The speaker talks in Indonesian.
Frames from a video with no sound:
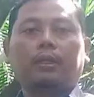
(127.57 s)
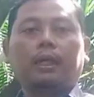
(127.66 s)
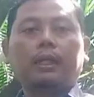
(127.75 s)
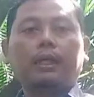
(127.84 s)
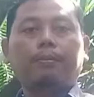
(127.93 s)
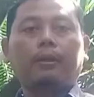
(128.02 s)

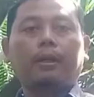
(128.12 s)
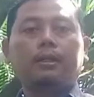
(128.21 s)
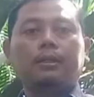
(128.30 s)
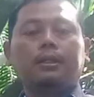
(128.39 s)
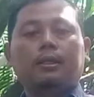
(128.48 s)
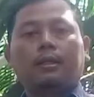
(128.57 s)
Karena apa?
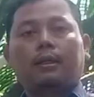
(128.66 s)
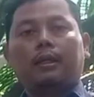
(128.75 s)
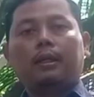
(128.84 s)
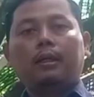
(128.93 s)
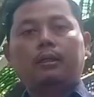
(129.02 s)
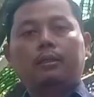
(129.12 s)

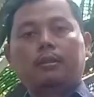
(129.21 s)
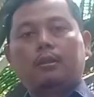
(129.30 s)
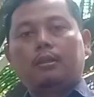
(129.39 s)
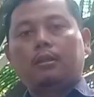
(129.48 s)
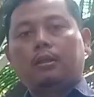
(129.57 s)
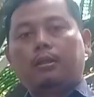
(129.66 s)
Karena
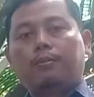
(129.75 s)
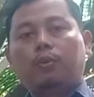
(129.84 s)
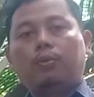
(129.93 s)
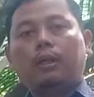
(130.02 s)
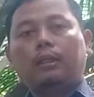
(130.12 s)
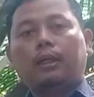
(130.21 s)

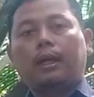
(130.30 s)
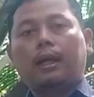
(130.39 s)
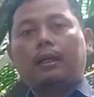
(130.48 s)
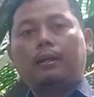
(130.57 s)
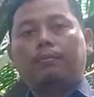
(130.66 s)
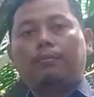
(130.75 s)
kebutuhan
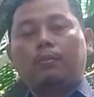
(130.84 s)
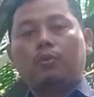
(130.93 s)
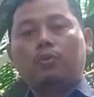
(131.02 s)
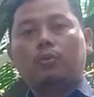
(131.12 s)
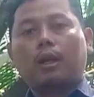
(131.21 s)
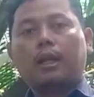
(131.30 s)
terhadap
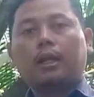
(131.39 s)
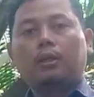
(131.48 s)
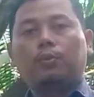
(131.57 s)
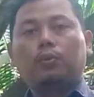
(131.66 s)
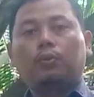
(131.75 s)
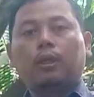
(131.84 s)
unsur hara yang
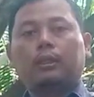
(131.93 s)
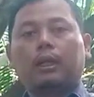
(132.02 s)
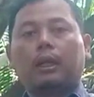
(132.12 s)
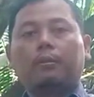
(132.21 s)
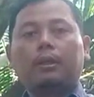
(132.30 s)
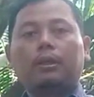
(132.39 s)
dibutuhkan
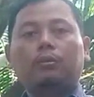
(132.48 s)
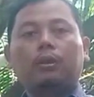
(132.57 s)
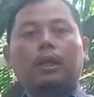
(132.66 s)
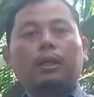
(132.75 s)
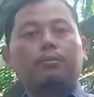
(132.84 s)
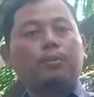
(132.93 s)
tanaman itu
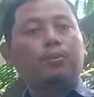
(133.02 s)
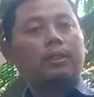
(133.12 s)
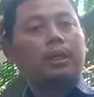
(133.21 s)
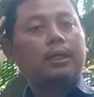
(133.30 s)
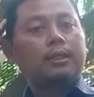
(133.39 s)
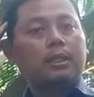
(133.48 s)
adalah
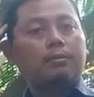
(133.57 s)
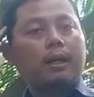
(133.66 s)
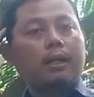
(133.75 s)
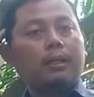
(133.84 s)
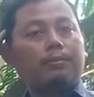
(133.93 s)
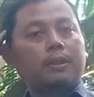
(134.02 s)
mempunyai
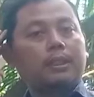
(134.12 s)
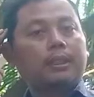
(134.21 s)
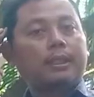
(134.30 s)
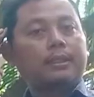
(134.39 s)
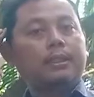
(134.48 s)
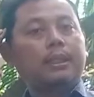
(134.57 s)
keseimbangan dan
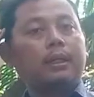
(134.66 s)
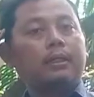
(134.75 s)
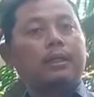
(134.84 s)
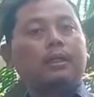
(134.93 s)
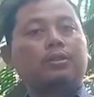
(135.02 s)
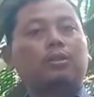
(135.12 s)
presentasi yang
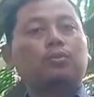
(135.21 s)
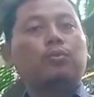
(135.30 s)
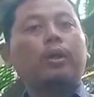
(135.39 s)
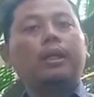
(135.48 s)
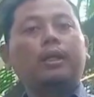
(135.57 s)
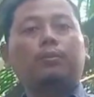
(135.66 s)

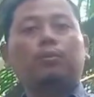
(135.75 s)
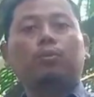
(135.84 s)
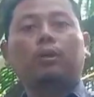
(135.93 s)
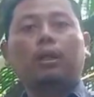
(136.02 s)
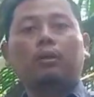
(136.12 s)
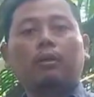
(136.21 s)
sesuai yang
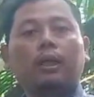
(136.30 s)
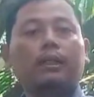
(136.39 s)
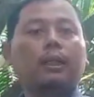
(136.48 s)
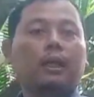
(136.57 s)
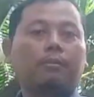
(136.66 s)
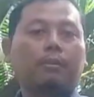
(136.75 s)
dibutuhkan oleh
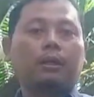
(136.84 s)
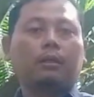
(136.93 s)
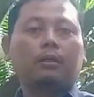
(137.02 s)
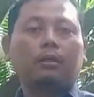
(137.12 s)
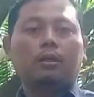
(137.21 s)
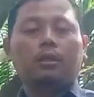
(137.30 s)
tanaman,
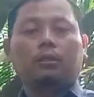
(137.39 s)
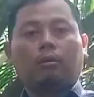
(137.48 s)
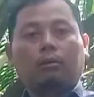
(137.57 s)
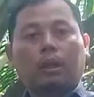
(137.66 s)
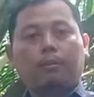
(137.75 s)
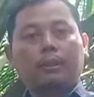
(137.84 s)

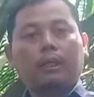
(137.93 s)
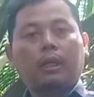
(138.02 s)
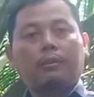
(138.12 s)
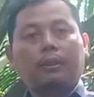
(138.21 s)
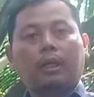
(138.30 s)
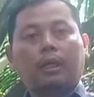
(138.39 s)
terutama
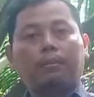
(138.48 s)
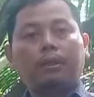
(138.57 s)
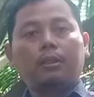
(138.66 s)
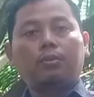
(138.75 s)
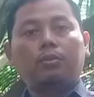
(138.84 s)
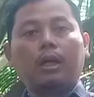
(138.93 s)

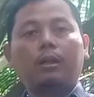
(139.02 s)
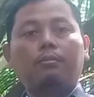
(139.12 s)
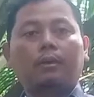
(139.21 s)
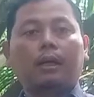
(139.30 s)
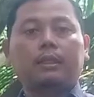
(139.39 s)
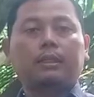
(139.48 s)
tanaman-tanaman yang sudah
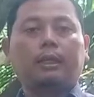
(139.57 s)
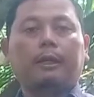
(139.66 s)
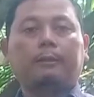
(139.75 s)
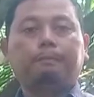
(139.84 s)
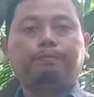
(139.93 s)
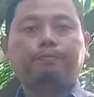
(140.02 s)

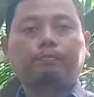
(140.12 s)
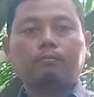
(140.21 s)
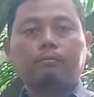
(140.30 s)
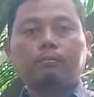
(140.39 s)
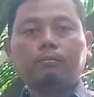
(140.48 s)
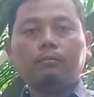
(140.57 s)
menghasilkan.
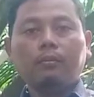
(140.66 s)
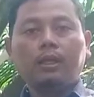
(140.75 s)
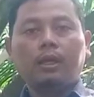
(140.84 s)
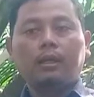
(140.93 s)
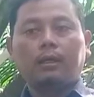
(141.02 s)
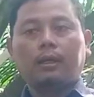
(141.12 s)

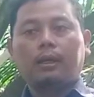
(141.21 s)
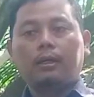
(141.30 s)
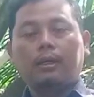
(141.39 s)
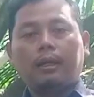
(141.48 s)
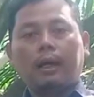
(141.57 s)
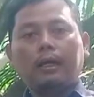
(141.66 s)
Nah,
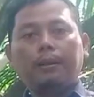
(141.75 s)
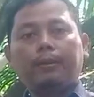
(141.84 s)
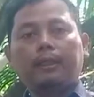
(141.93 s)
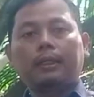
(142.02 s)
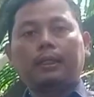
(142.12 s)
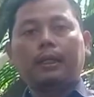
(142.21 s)
ada
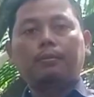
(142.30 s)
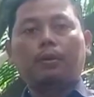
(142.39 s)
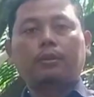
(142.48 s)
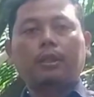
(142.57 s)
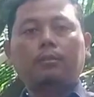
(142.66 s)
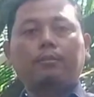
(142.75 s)
pertanyaan
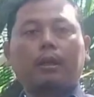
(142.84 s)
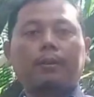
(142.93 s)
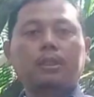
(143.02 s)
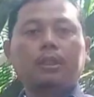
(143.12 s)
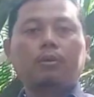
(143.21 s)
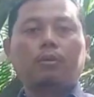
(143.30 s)
bahwasanya berapa
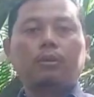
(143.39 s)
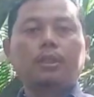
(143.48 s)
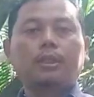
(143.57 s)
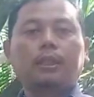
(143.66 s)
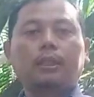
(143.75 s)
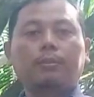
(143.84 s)
sih dosis
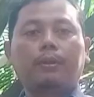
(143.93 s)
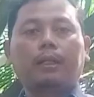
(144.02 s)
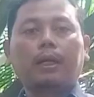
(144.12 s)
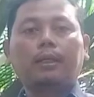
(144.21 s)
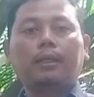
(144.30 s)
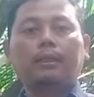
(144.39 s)
yang kita
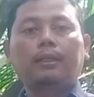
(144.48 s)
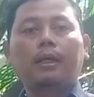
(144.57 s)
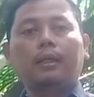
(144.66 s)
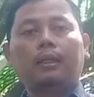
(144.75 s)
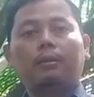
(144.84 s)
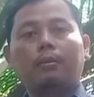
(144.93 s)
berikan ketika
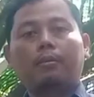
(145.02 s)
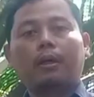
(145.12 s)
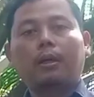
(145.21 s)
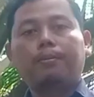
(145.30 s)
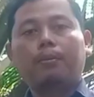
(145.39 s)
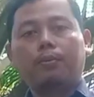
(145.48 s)
kita
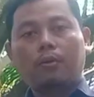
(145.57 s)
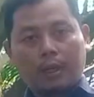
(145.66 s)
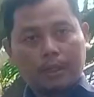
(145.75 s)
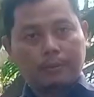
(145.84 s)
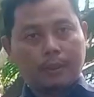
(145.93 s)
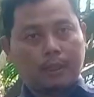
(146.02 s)
memakai pupuk
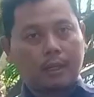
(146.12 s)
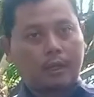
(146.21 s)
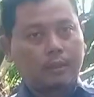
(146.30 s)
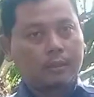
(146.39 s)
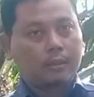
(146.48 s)
NPK?